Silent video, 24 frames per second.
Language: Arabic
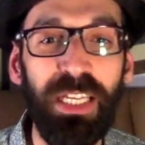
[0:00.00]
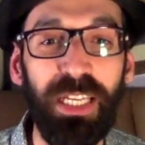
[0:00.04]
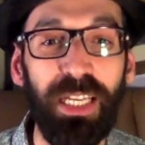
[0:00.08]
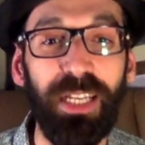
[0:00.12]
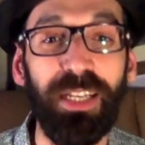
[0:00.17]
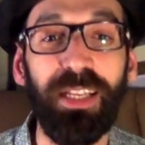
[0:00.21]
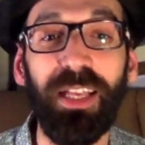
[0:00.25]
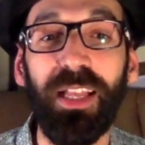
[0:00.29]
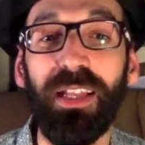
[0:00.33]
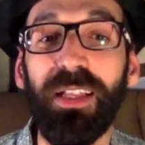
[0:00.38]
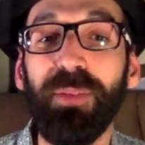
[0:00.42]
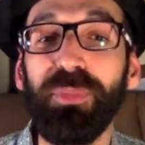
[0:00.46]

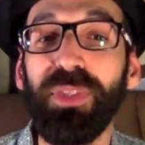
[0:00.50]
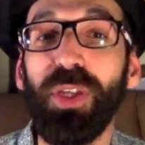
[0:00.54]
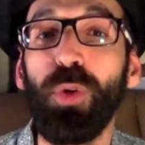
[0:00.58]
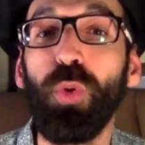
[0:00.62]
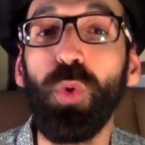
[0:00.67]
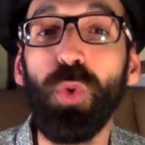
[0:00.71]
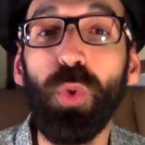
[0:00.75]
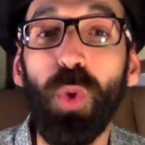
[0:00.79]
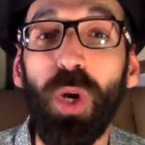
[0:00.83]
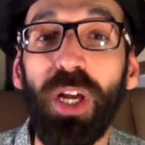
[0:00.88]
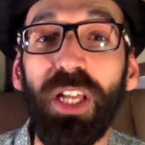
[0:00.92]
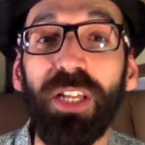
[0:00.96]
الكلام ده
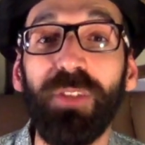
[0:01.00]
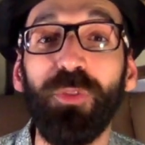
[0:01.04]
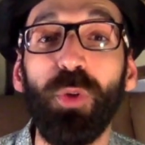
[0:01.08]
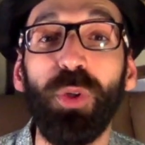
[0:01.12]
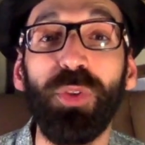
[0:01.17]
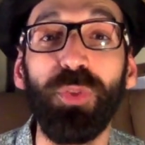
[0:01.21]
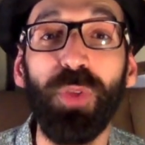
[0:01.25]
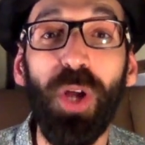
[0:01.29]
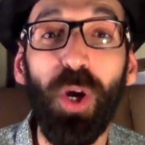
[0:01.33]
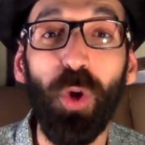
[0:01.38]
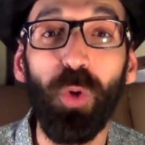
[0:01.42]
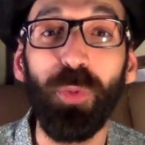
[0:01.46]
كله
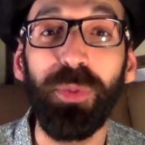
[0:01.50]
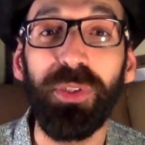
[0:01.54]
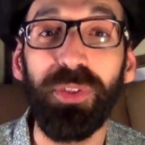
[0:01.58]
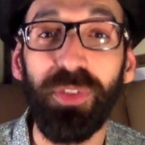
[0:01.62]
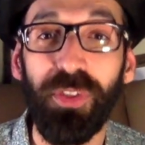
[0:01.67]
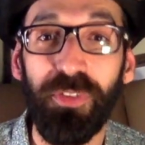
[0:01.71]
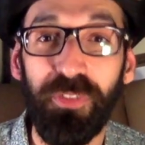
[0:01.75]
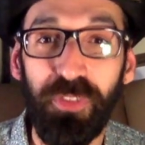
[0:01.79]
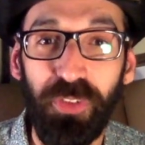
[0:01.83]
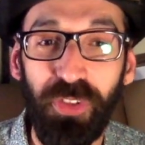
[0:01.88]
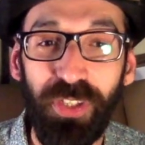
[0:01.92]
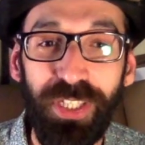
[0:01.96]
هنوضحه
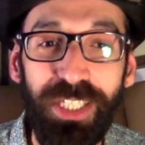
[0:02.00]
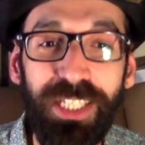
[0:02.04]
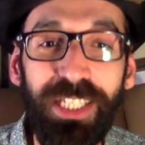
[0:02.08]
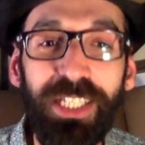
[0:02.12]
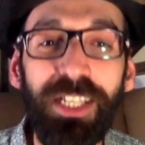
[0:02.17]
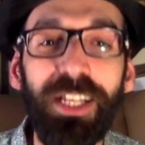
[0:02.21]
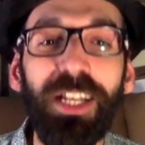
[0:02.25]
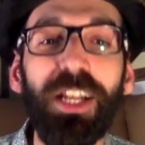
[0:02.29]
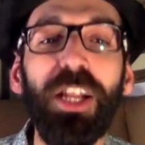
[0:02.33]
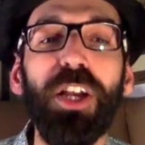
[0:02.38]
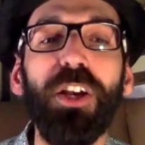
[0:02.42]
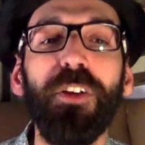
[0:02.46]

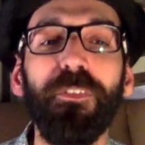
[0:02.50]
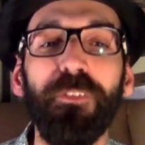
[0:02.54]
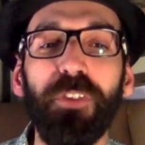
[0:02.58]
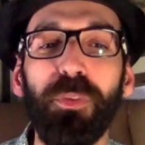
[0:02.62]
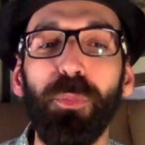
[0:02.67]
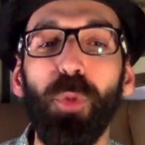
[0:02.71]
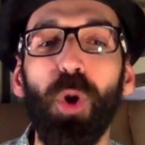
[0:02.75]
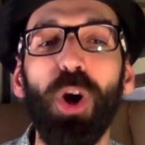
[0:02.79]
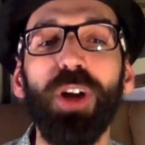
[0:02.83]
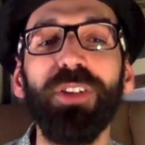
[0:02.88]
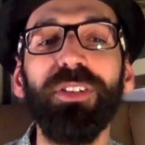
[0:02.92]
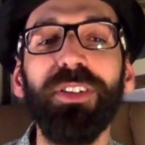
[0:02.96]
بالتفصيل في
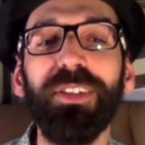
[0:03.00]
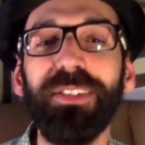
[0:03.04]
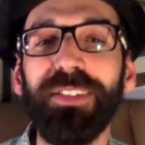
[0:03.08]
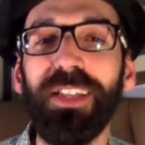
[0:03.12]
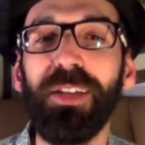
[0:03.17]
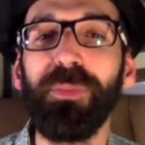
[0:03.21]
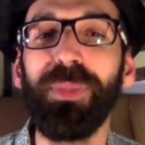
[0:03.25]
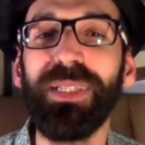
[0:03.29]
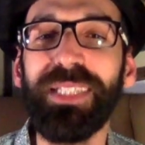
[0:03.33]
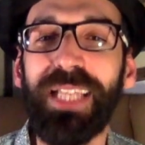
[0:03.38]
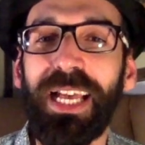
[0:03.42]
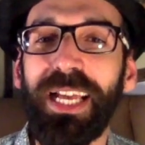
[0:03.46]
محاضرة
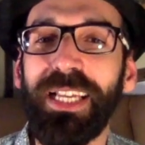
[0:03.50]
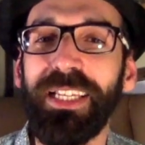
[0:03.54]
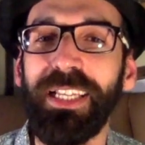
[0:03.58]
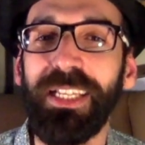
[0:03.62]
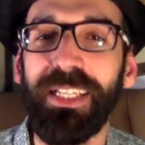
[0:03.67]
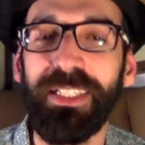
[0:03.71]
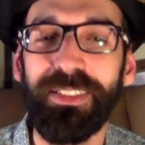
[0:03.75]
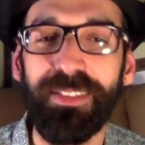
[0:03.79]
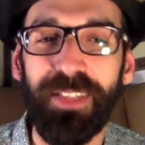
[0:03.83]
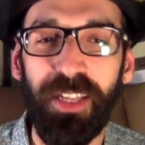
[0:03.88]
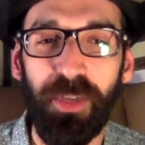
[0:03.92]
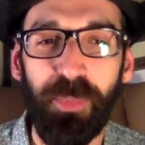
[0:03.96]
المدخل
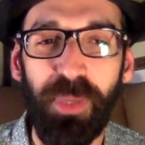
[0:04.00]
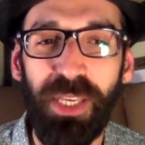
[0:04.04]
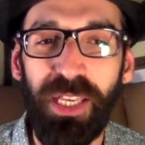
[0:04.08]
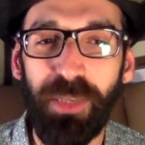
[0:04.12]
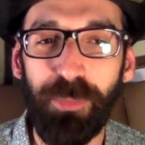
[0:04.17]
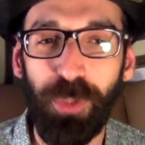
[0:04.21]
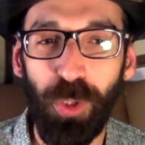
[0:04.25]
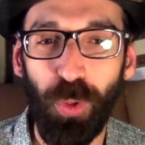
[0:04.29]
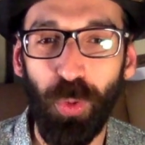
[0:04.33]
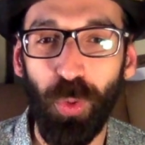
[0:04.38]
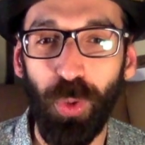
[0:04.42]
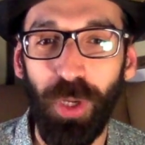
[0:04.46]
إلى التربية
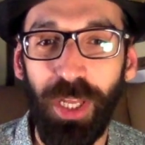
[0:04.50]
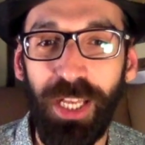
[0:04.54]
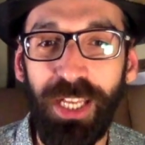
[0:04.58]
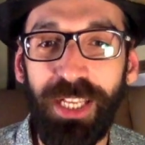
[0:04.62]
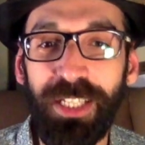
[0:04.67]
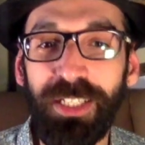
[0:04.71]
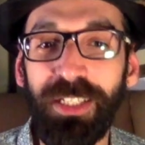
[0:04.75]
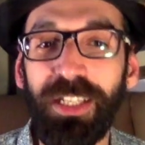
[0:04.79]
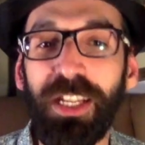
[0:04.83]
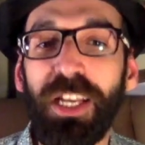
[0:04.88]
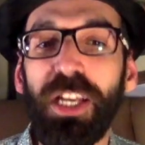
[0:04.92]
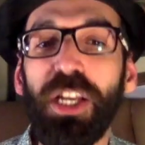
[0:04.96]

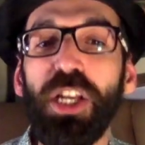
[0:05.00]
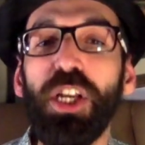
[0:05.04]
بالقرآن